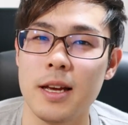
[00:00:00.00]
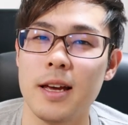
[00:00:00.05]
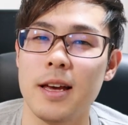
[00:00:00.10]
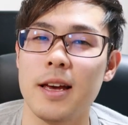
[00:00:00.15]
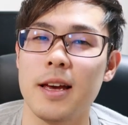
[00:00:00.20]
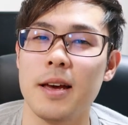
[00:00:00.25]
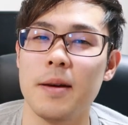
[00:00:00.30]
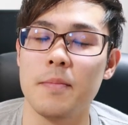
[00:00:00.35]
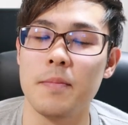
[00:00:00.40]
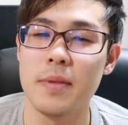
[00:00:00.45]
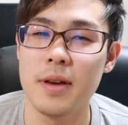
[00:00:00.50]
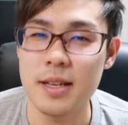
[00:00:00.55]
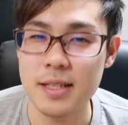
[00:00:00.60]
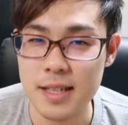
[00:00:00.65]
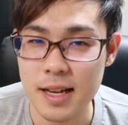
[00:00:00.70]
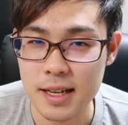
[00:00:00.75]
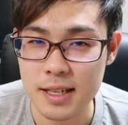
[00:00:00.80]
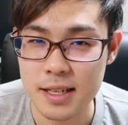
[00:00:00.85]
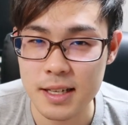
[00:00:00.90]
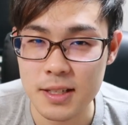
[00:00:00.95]
えー、目
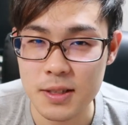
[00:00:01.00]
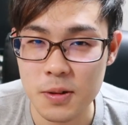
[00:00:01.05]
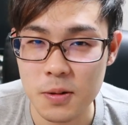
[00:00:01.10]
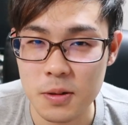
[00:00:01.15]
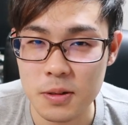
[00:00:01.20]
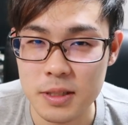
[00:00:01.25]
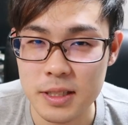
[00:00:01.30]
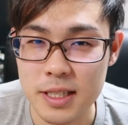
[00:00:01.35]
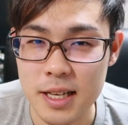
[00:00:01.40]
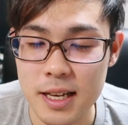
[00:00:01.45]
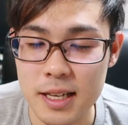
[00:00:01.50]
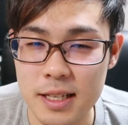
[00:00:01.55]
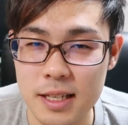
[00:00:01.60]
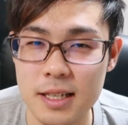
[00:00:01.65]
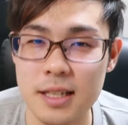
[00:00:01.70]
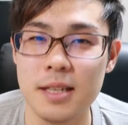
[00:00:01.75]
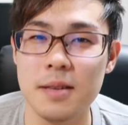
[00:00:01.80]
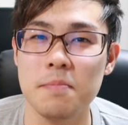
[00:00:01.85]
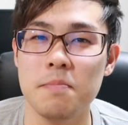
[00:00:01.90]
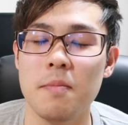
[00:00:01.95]
先の利
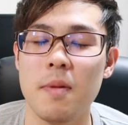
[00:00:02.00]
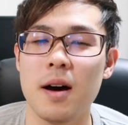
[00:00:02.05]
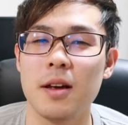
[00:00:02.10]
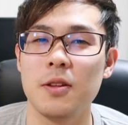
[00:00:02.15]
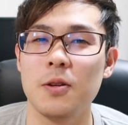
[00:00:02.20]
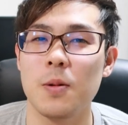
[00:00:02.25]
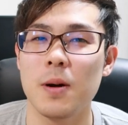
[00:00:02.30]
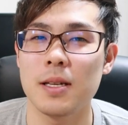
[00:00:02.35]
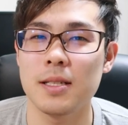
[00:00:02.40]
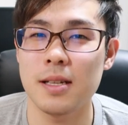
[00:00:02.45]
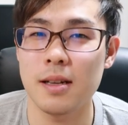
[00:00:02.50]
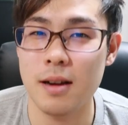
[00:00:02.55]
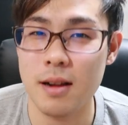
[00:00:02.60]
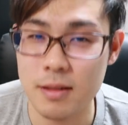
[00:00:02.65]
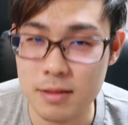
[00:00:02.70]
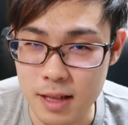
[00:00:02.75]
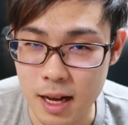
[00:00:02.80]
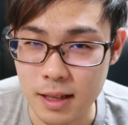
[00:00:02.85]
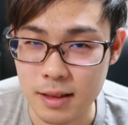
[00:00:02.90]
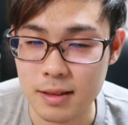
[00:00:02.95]
益に惑わさ
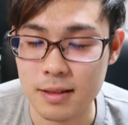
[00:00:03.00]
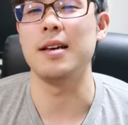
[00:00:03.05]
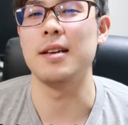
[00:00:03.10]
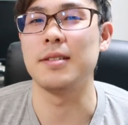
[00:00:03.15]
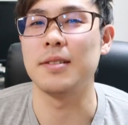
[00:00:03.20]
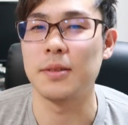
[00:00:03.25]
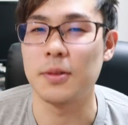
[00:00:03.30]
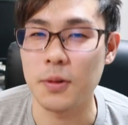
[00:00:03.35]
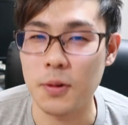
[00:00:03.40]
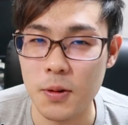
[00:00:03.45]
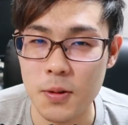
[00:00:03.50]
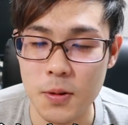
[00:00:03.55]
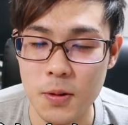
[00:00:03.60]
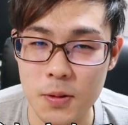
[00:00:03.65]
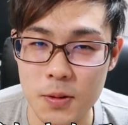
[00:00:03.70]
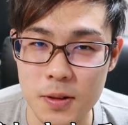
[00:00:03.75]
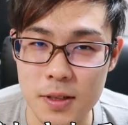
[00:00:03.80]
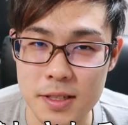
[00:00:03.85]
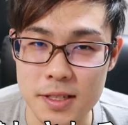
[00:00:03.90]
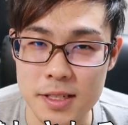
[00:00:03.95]
れるな、えー、ちょっとこの
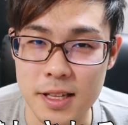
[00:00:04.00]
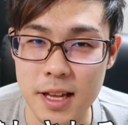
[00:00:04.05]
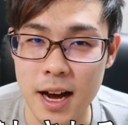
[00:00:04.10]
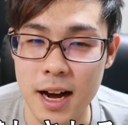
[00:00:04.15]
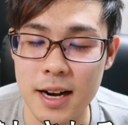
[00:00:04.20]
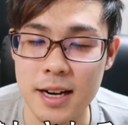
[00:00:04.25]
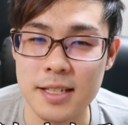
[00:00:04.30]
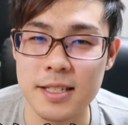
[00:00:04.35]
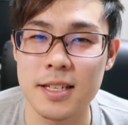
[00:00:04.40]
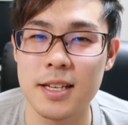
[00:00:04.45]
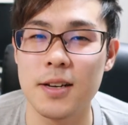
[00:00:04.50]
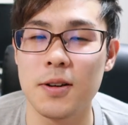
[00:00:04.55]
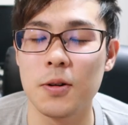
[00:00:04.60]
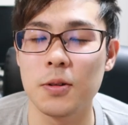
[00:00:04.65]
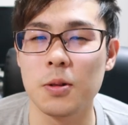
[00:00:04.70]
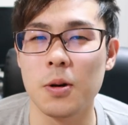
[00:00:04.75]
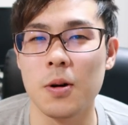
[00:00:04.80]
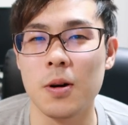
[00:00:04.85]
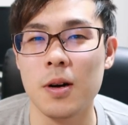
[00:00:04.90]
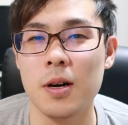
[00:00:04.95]
ことについて話してい
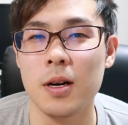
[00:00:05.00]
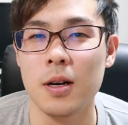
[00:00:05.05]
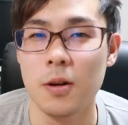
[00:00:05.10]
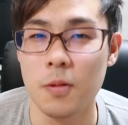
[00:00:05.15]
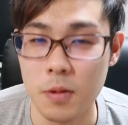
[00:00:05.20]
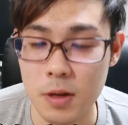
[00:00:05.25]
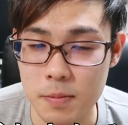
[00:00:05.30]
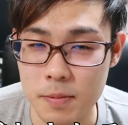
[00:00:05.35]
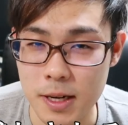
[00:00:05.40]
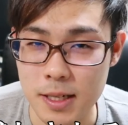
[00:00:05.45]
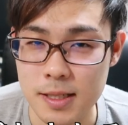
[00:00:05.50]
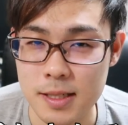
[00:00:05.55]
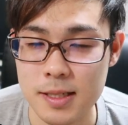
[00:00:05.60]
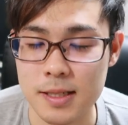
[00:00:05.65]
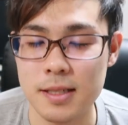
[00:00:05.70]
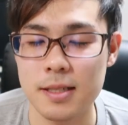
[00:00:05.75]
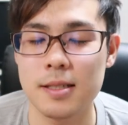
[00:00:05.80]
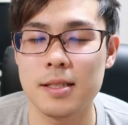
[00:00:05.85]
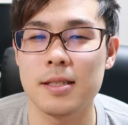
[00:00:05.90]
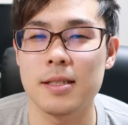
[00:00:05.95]
こうと思いま
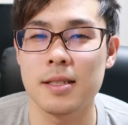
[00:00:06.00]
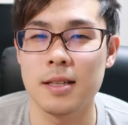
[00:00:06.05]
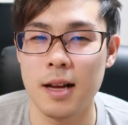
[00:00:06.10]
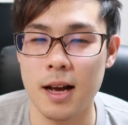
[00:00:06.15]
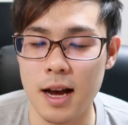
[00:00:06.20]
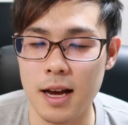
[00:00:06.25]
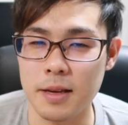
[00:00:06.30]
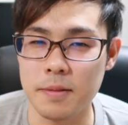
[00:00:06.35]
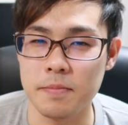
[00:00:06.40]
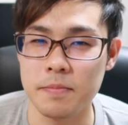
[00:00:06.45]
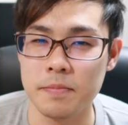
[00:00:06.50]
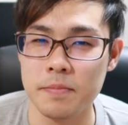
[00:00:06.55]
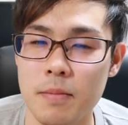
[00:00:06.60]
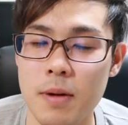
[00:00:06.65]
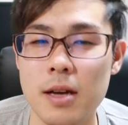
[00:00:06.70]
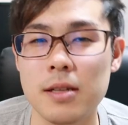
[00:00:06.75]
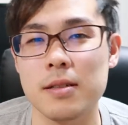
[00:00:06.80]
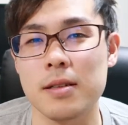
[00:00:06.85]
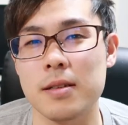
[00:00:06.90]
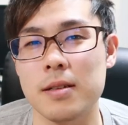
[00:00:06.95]
すはいで
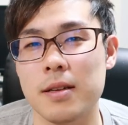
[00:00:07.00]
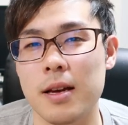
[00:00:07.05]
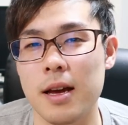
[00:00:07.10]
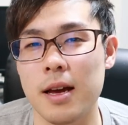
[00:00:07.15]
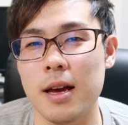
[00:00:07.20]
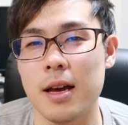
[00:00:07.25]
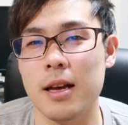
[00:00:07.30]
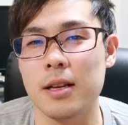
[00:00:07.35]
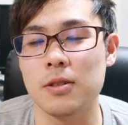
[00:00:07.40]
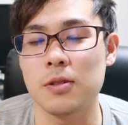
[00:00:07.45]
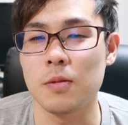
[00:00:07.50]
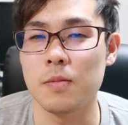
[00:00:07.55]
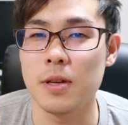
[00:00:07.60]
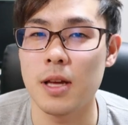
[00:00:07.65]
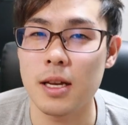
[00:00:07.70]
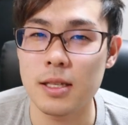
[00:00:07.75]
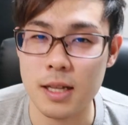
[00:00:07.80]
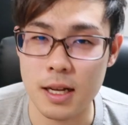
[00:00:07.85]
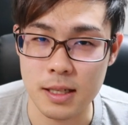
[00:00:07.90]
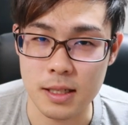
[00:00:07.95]
まず、えー、ちょっと
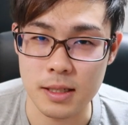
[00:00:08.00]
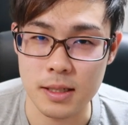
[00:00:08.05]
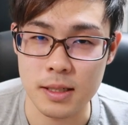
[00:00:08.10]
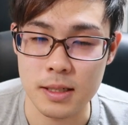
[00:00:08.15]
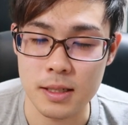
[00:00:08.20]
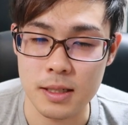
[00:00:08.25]
皆さんに、